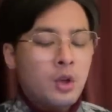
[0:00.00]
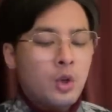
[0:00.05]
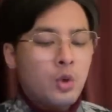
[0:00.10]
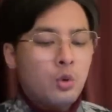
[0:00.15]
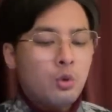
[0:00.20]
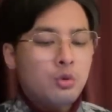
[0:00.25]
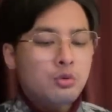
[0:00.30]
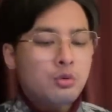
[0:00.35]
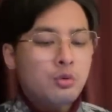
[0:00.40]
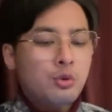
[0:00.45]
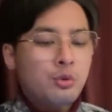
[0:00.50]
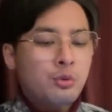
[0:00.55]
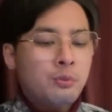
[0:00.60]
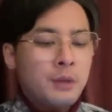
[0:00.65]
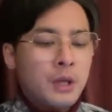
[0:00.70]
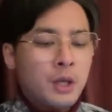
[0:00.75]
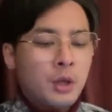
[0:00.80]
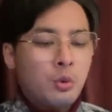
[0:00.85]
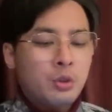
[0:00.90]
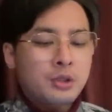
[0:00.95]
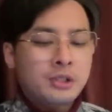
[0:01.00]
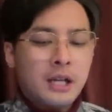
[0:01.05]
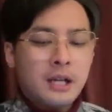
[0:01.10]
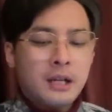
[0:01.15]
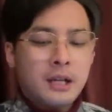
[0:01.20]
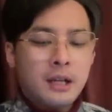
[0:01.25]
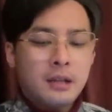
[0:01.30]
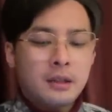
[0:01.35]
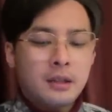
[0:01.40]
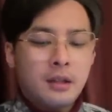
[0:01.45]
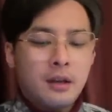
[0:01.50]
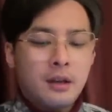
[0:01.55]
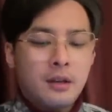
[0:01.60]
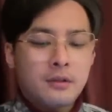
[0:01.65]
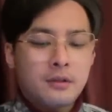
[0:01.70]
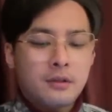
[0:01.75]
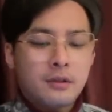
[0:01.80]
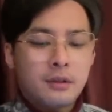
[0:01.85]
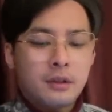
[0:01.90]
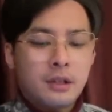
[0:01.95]
若中国与美国展开第二
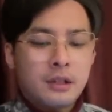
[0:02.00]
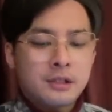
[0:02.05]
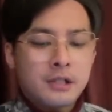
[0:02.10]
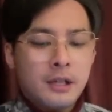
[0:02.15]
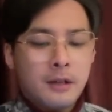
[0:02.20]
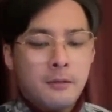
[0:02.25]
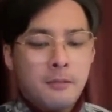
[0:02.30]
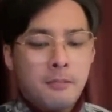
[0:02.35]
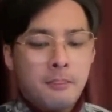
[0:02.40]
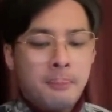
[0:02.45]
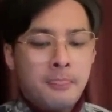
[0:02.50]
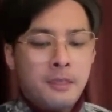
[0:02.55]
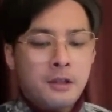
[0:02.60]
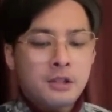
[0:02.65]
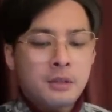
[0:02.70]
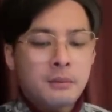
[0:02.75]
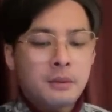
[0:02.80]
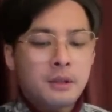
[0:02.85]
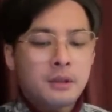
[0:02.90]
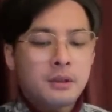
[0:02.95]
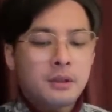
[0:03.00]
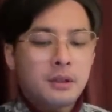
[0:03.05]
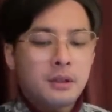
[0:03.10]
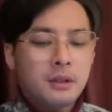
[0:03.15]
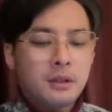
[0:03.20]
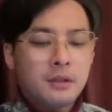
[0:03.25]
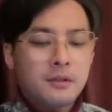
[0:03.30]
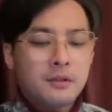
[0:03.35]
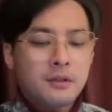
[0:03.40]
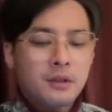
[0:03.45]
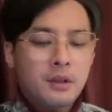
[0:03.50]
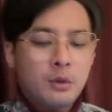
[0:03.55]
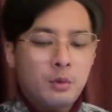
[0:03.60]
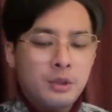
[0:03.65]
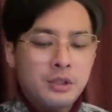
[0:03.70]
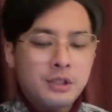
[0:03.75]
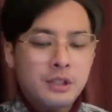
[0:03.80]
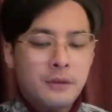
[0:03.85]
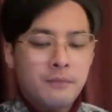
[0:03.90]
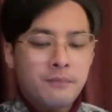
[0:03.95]
次冷战，将比第一次更危
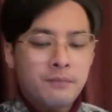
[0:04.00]
险。